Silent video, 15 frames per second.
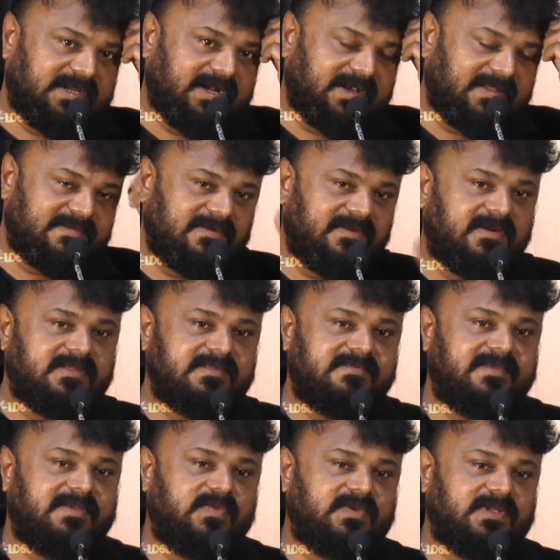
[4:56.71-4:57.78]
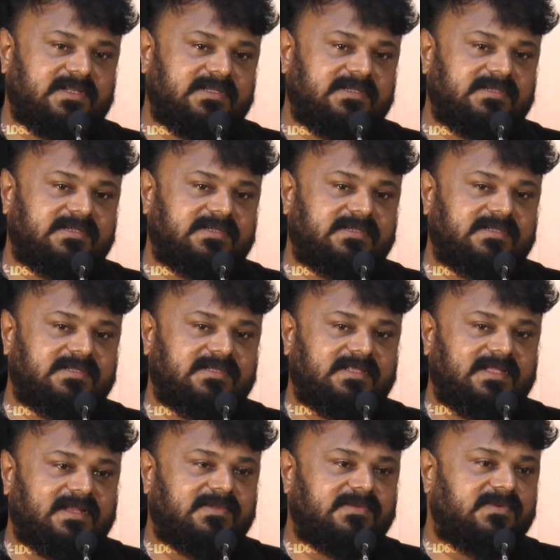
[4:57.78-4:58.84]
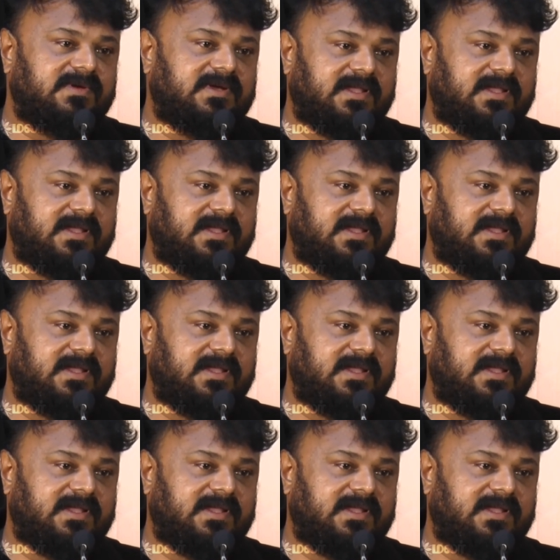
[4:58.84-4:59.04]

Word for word: இட் இஸ் நாட் அ சீக்வல் தெர் இஸ் நோ